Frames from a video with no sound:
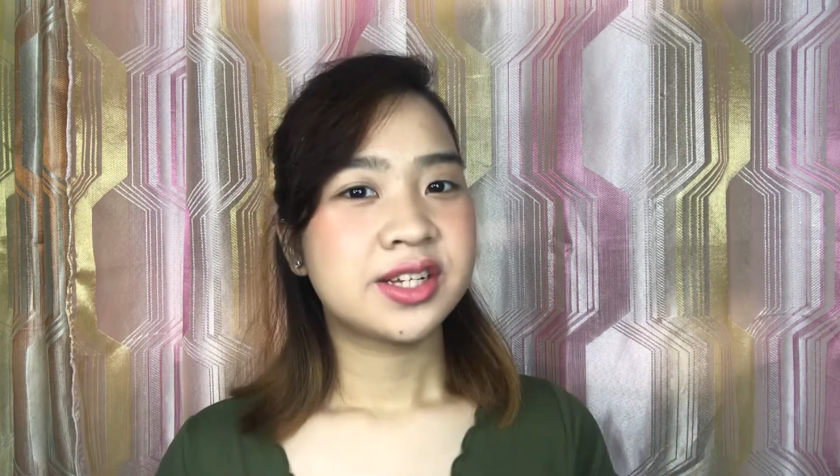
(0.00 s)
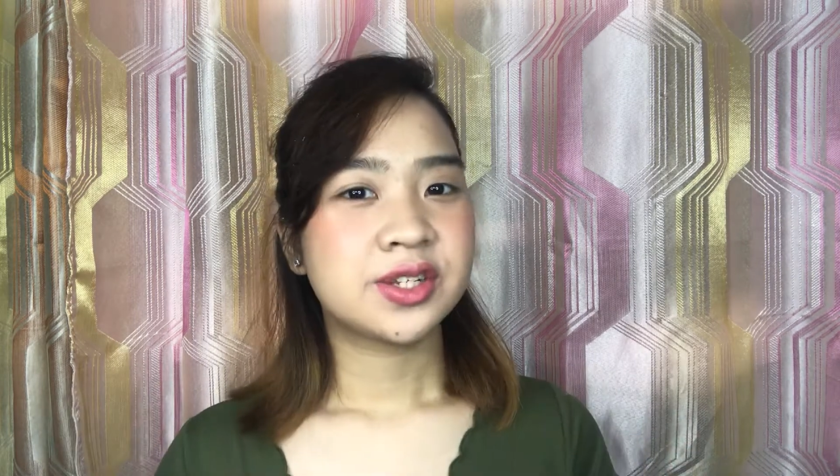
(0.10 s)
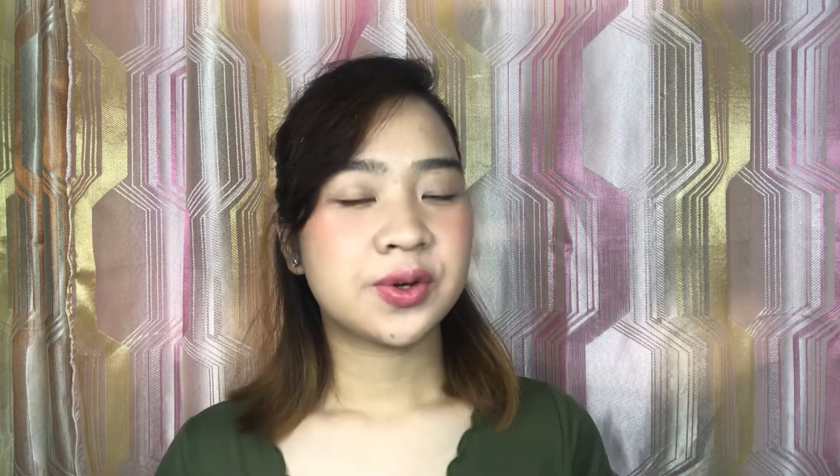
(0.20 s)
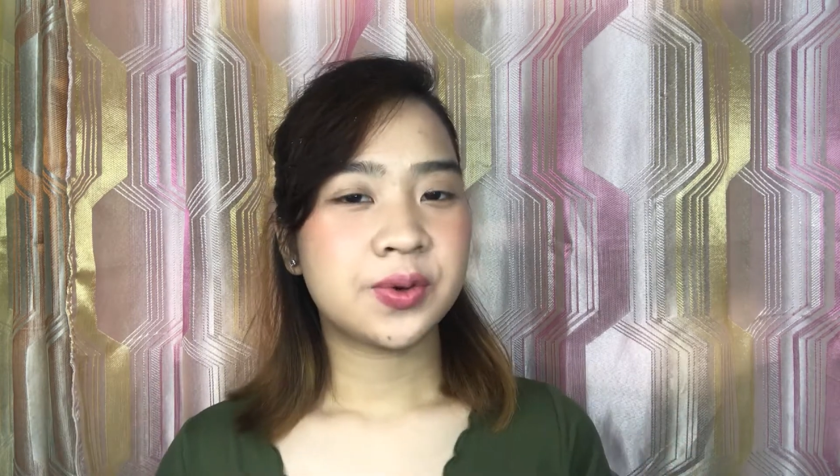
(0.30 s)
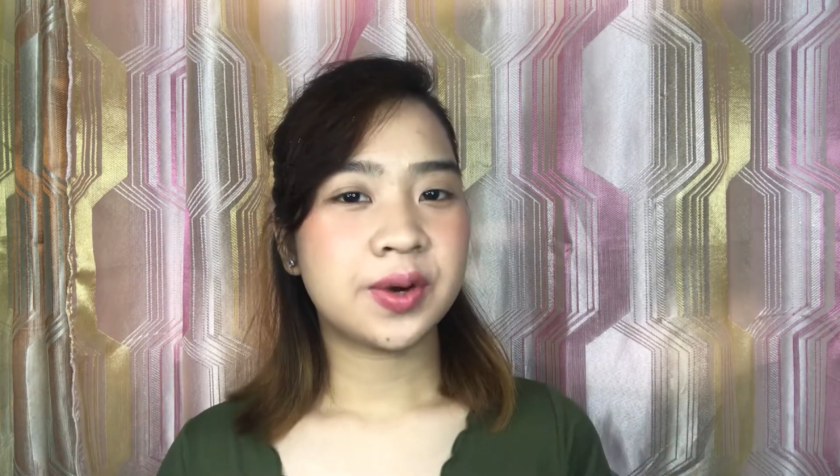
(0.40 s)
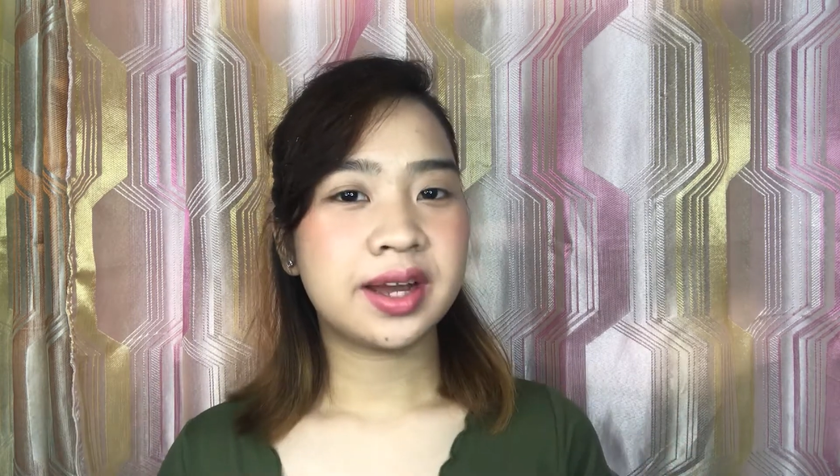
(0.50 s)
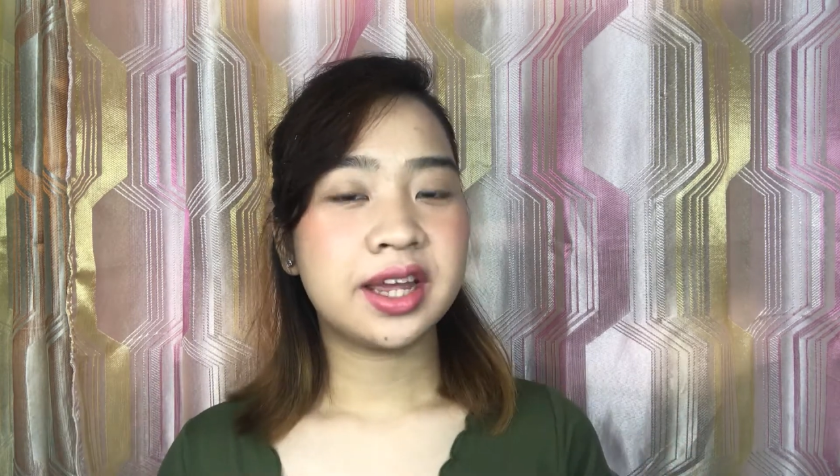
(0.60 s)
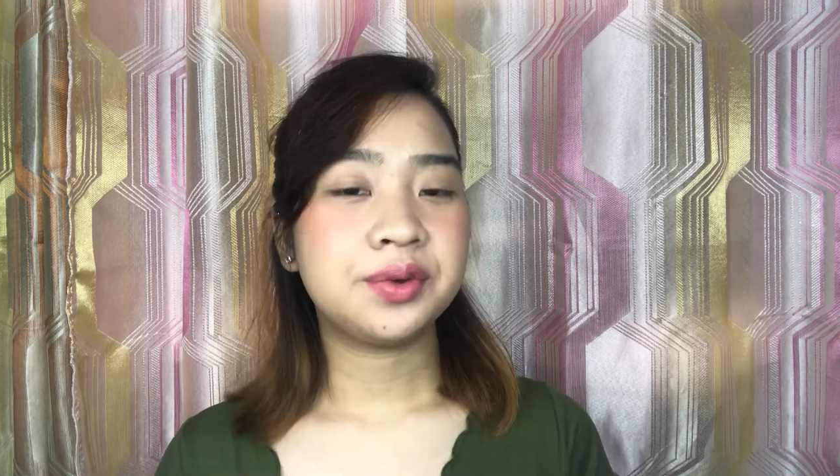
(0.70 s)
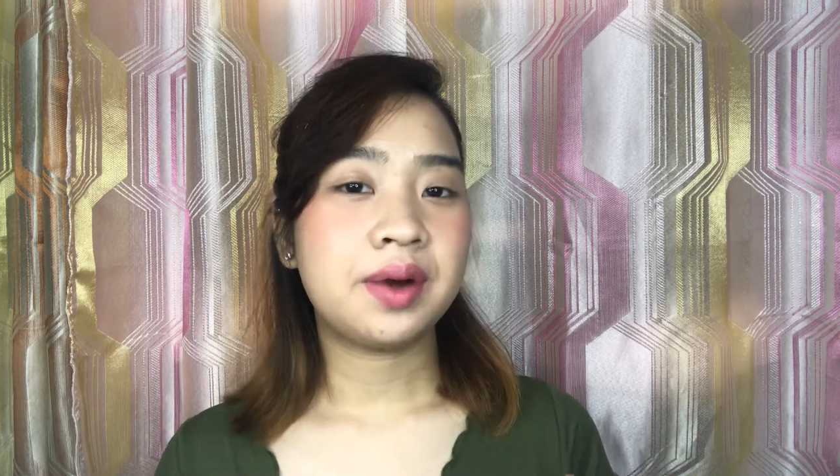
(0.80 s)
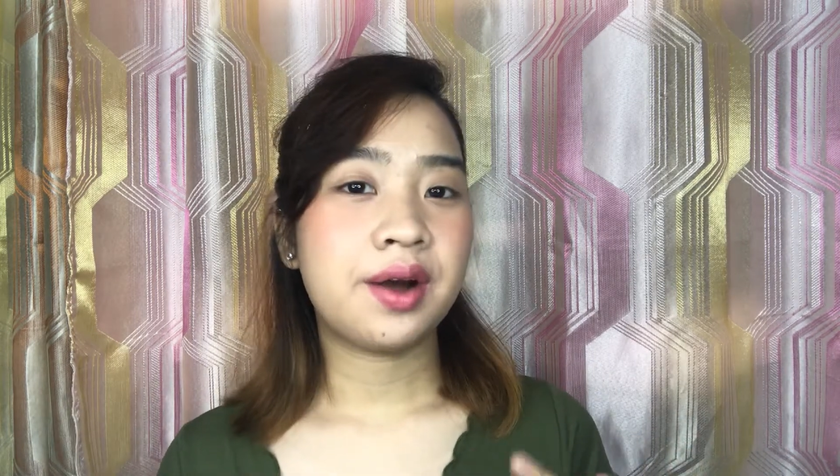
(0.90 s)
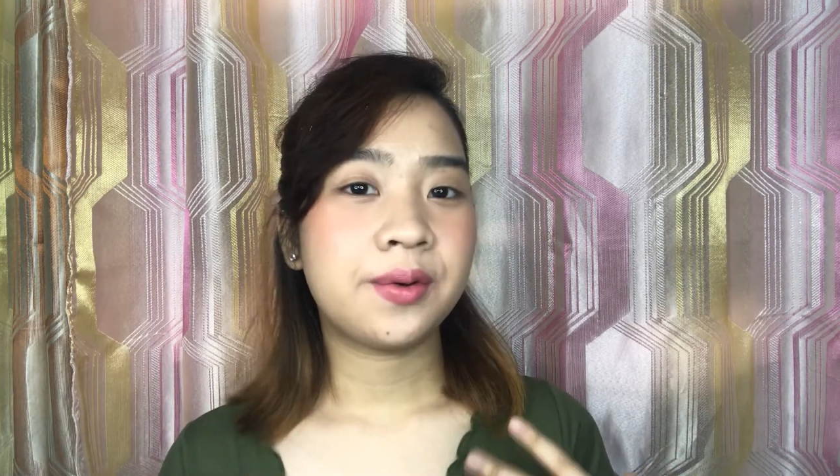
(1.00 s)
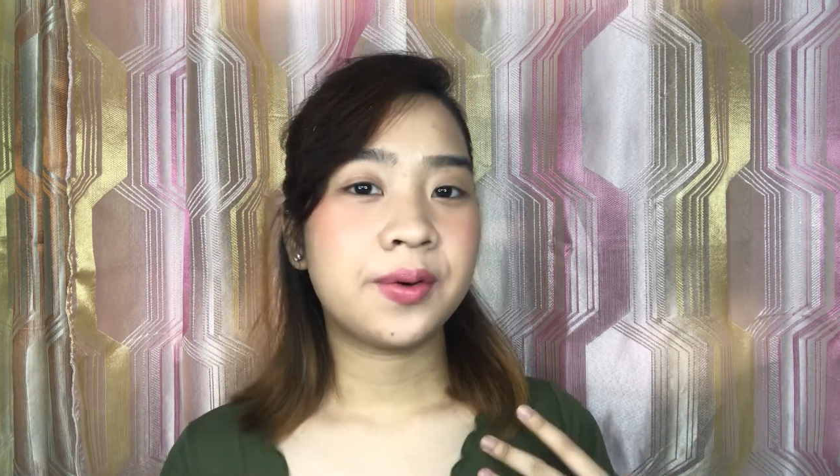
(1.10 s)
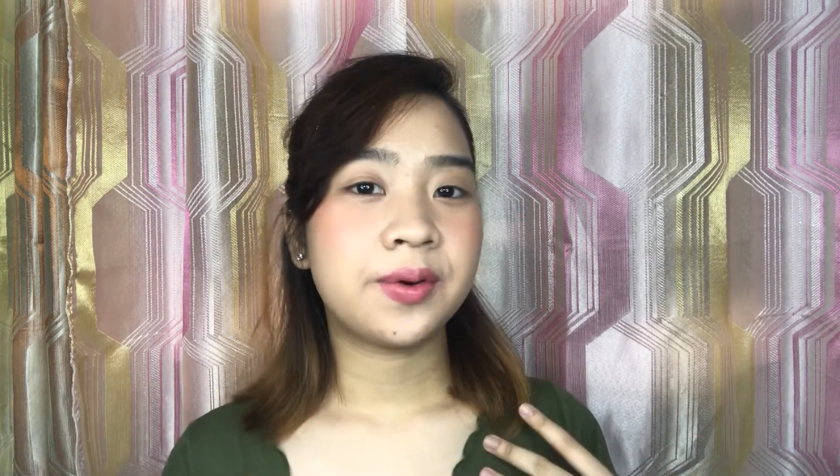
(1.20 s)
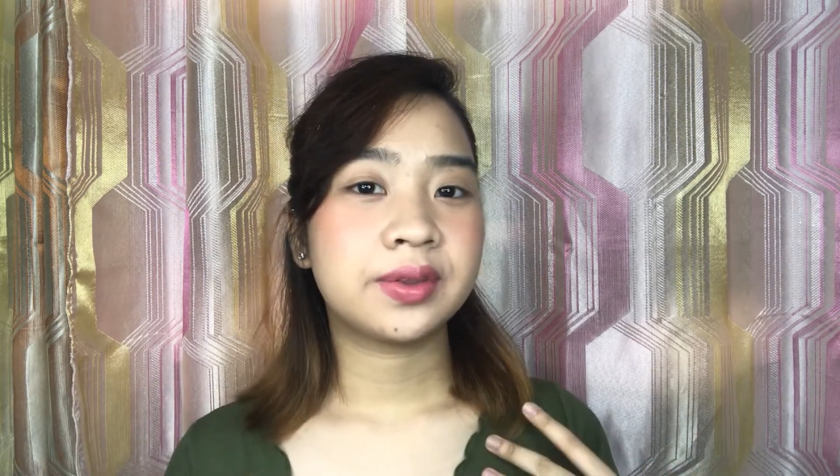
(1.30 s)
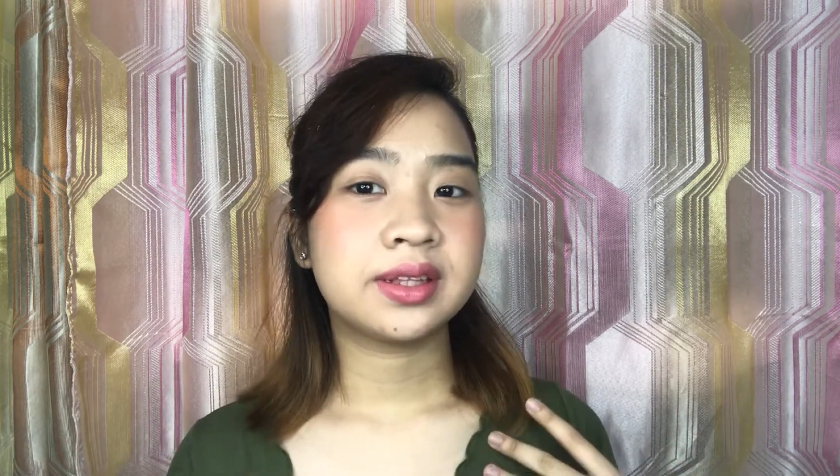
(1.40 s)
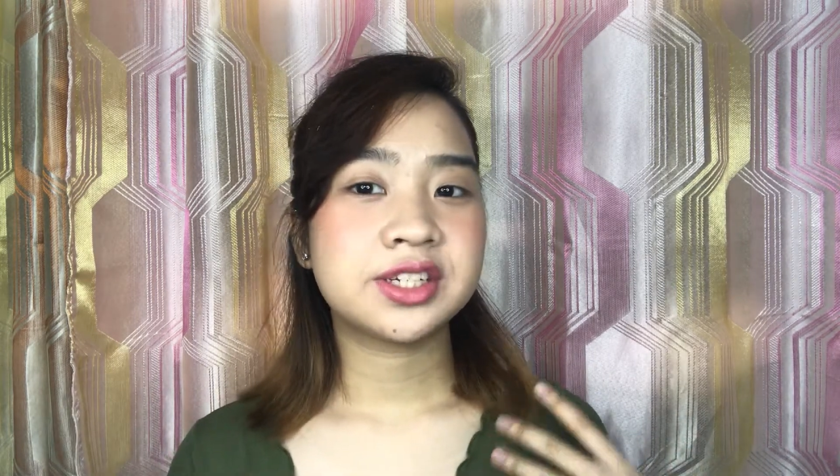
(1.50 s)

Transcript: So, ang ginawa ko,